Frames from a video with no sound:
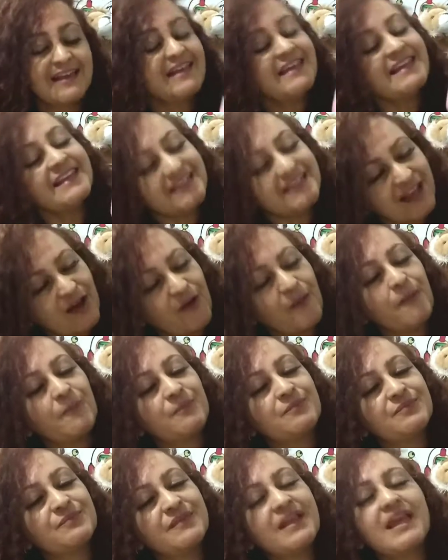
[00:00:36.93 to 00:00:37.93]
Então,
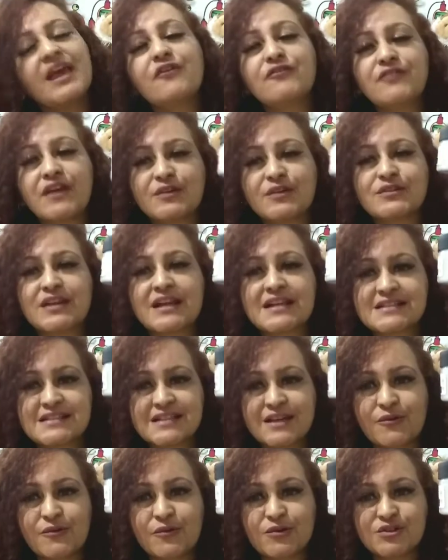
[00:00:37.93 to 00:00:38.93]
eu venho
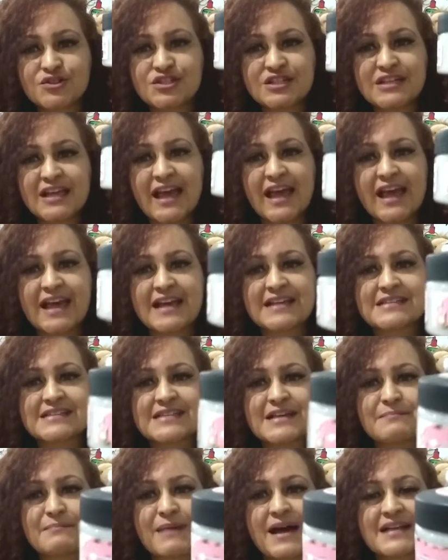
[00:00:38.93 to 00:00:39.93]
trazer hoje
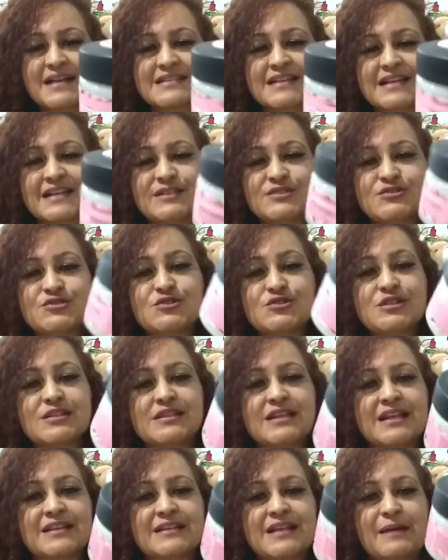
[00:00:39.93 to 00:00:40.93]
essa máscara de
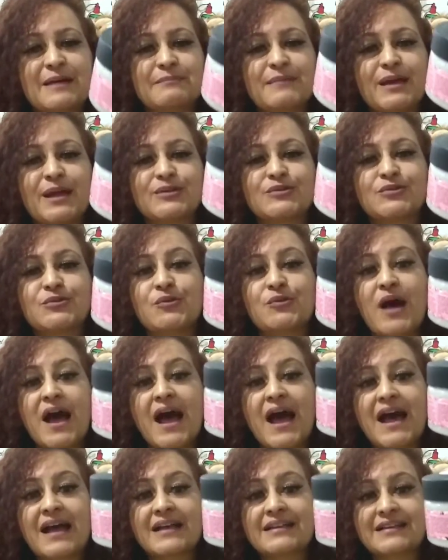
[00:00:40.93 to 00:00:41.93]
tratamento
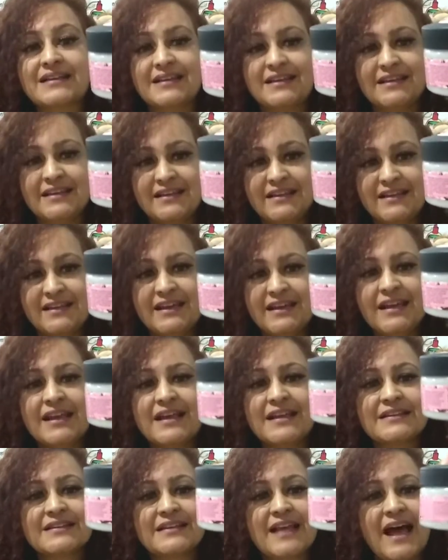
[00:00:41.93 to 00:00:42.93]
aqui,
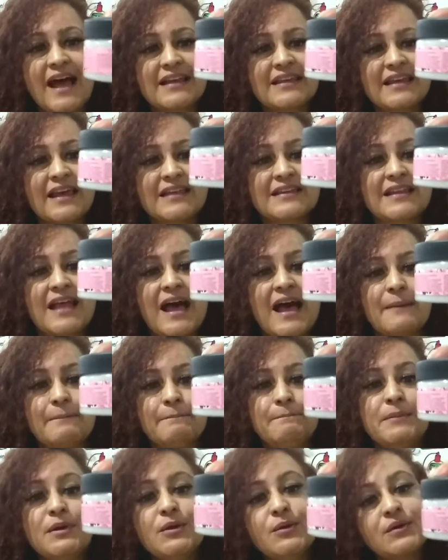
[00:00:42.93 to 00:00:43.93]
tá? Que é
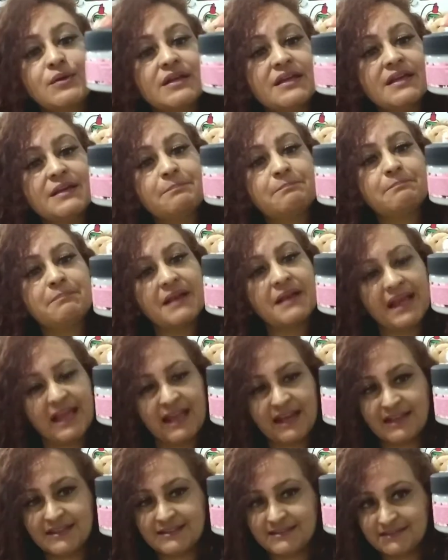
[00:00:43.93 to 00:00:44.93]
da Beauty
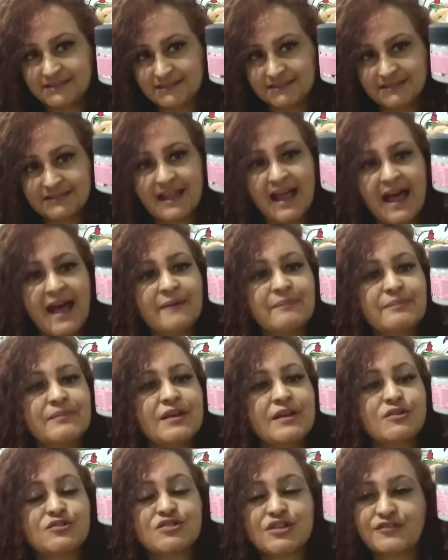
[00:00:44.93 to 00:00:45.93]
Planet, tá?
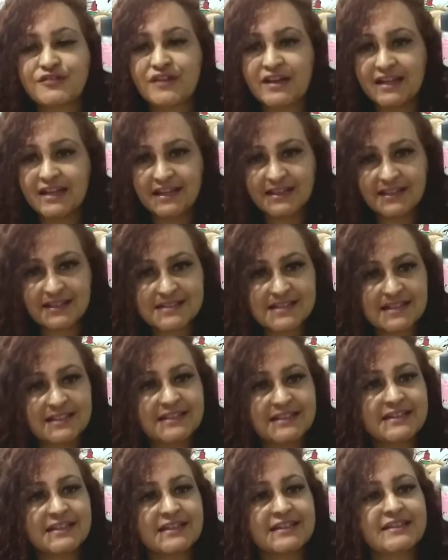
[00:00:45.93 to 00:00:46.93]
Eu já falei dessa
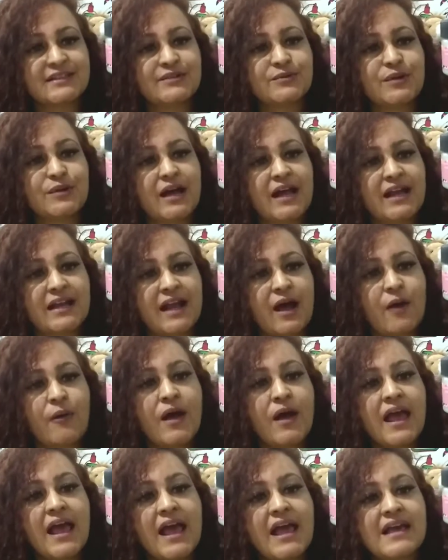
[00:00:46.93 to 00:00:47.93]
linha aqui no
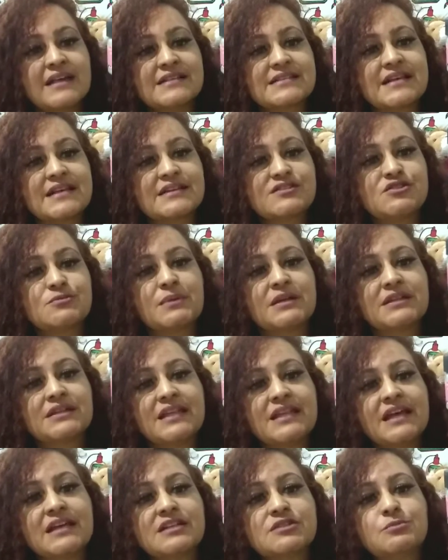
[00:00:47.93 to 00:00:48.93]
canal. Essa é a de
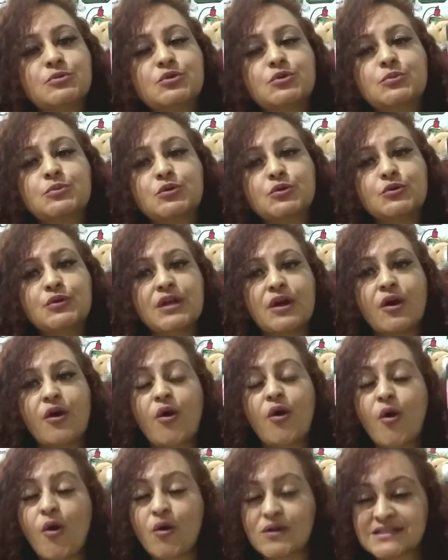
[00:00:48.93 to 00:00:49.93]
manteiga de murumuru e
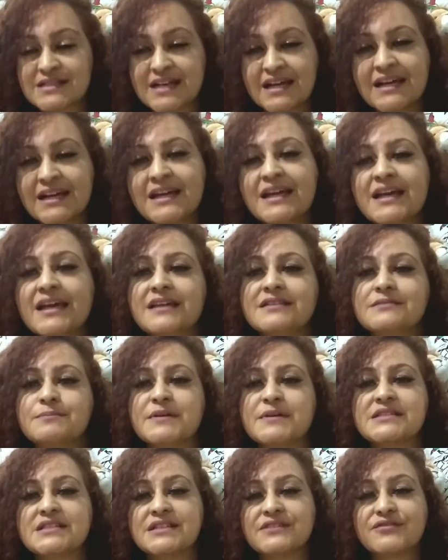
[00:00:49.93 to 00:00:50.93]
rosa,
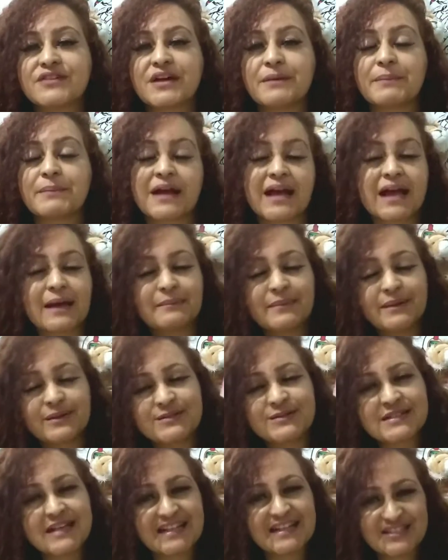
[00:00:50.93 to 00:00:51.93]
específica para
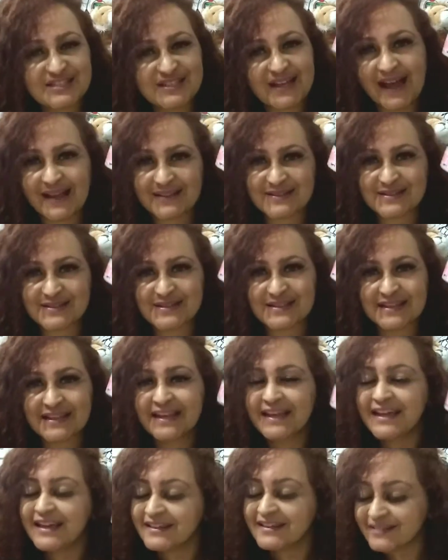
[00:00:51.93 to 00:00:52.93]
cabelos cacheados.
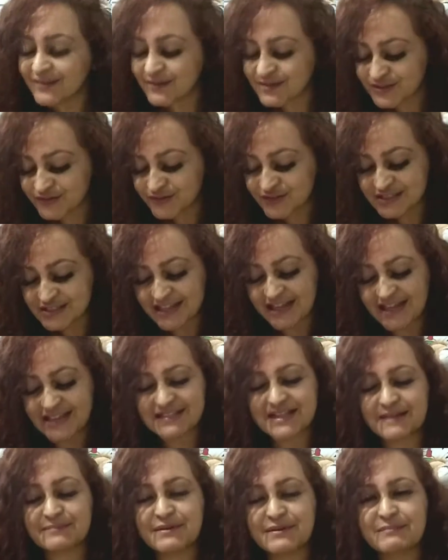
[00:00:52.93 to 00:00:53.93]
Então, se você quer
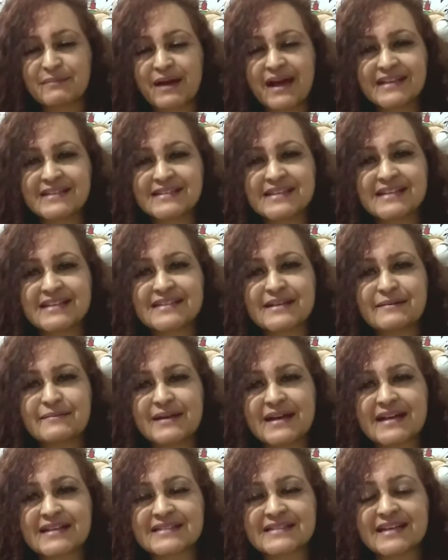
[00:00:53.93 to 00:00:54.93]
saber mais dessa
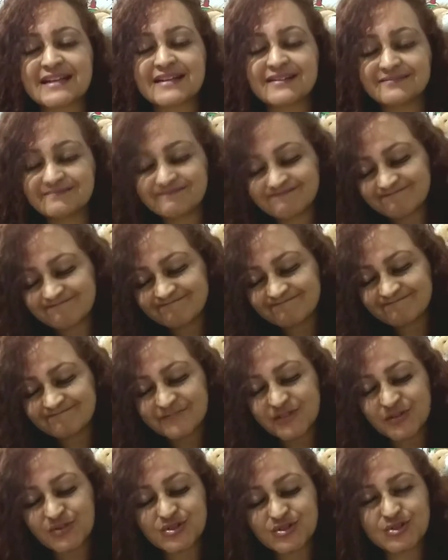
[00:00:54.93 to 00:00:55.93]
máscara,
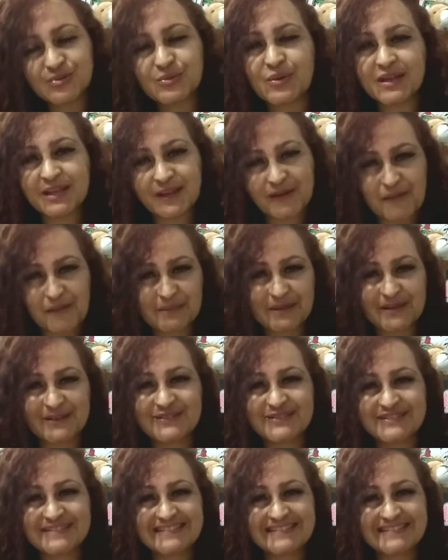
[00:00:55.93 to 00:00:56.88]
continua aqui comigo.